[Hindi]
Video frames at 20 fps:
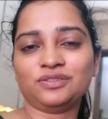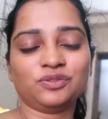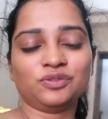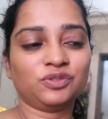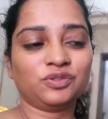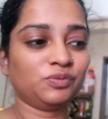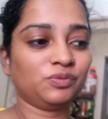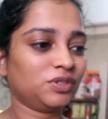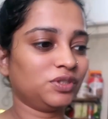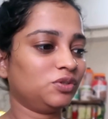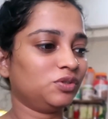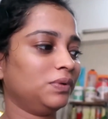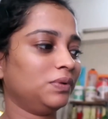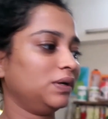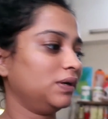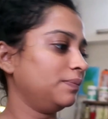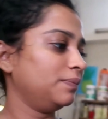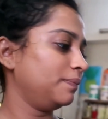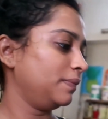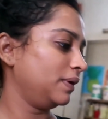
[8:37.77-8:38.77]
तो सुबह
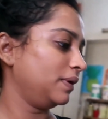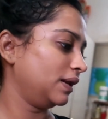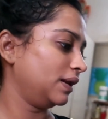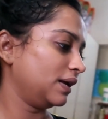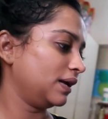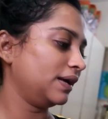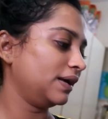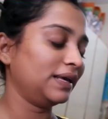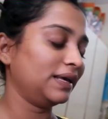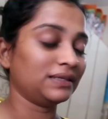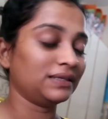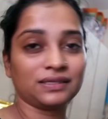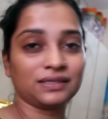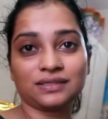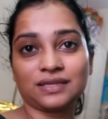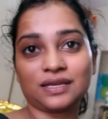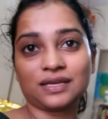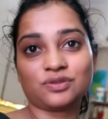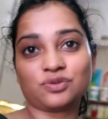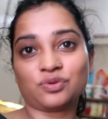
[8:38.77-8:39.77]
सुबह मेरा
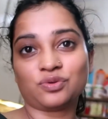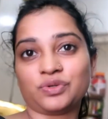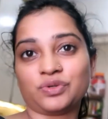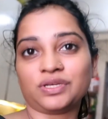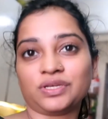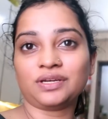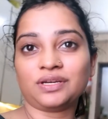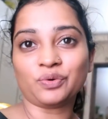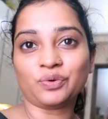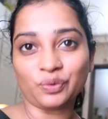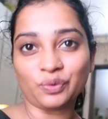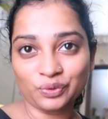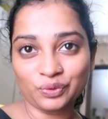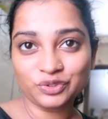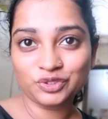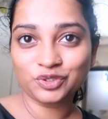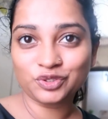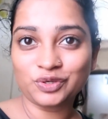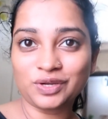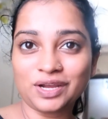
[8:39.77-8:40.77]
एक्सरसाइज रूटीन हो
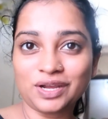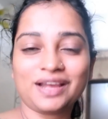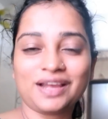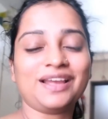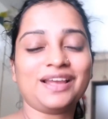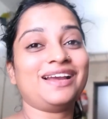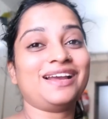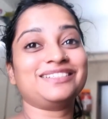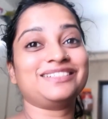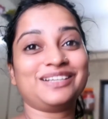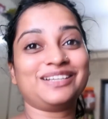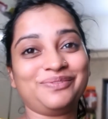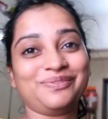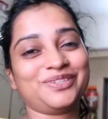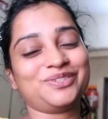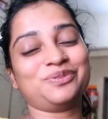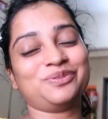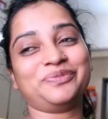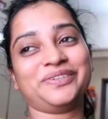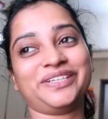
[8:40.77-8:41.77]
चुका है आजकल
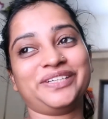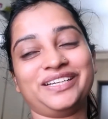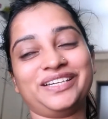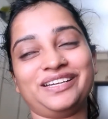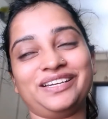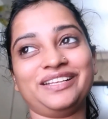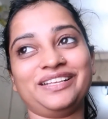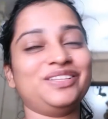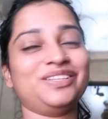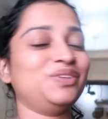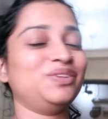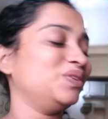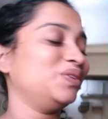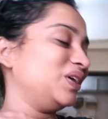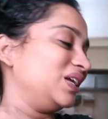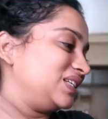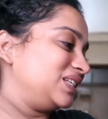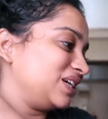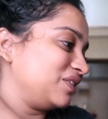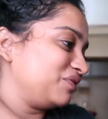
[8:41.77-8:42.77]
मैं सुबह कर लेती हूँ तो
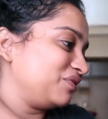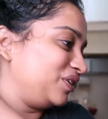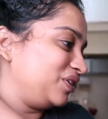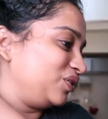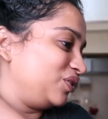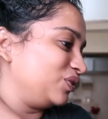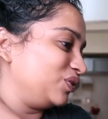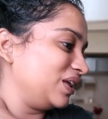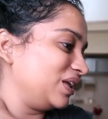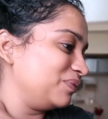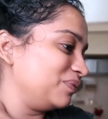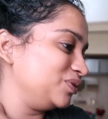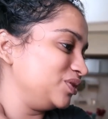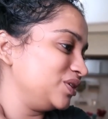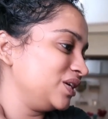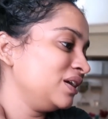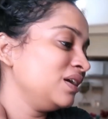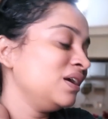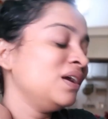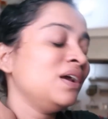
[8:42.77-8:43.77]
अच्छा फील होता है
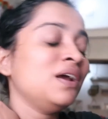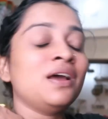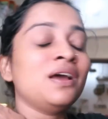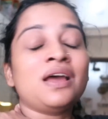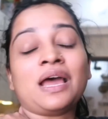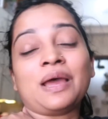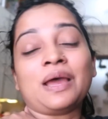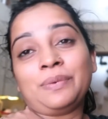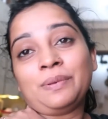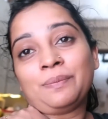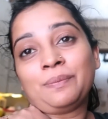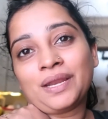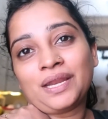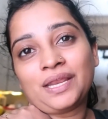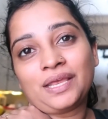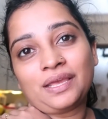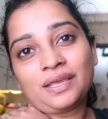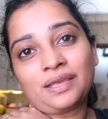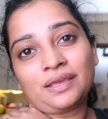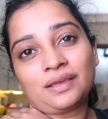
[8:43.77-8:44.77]
मुझे अभी
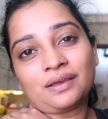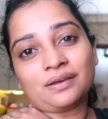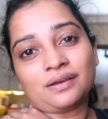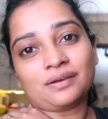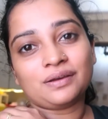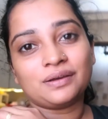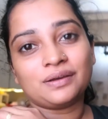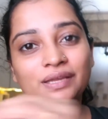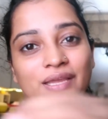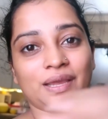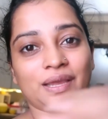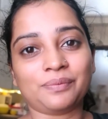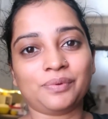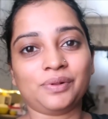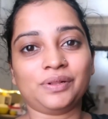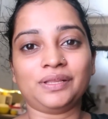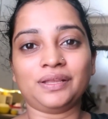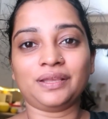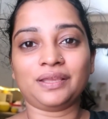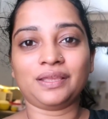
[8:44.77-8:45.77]
मैंने आ, क्या
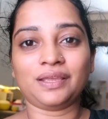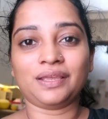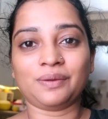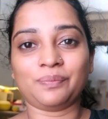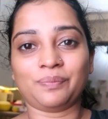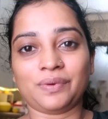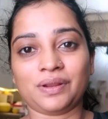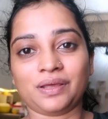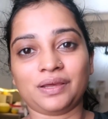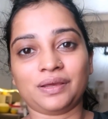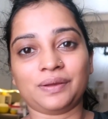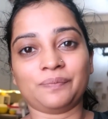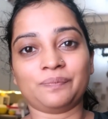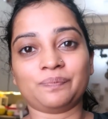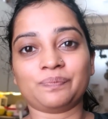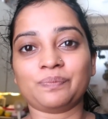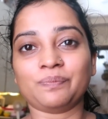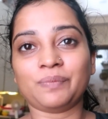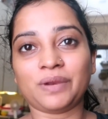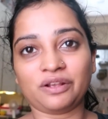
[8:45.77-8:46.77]
बोलते हैं कि अपना
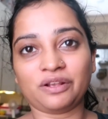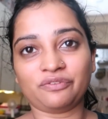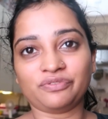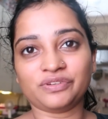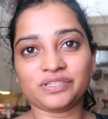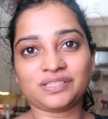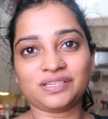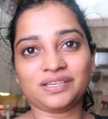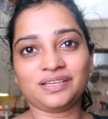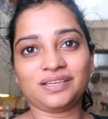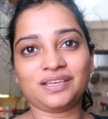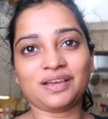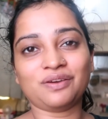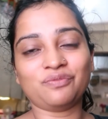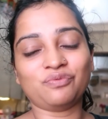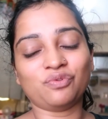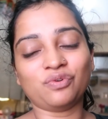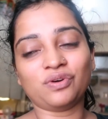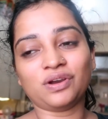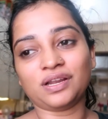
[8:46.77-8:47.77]
ब्रेकफास्ट नहीं किया
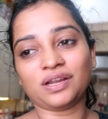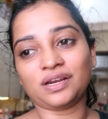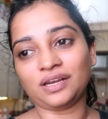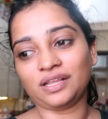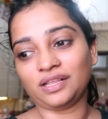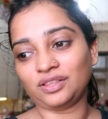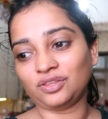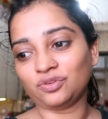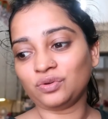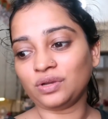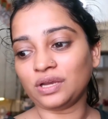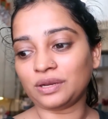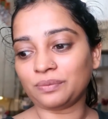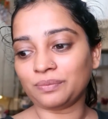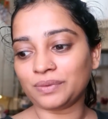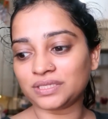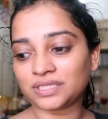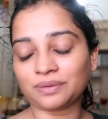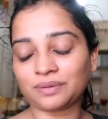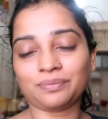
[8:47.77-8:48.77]
वो कर लेती हूँ घर
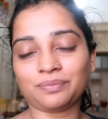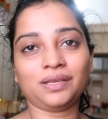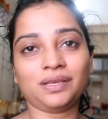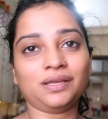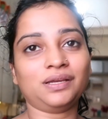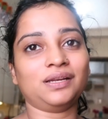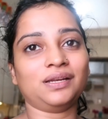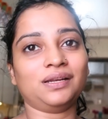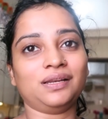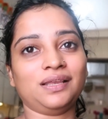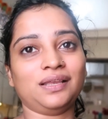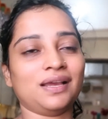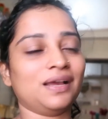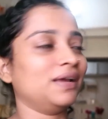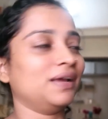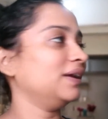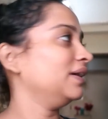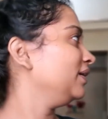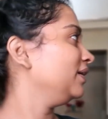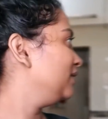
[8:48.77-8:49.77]
में सब ने कर लिया
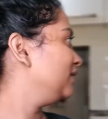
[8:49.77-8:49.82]
है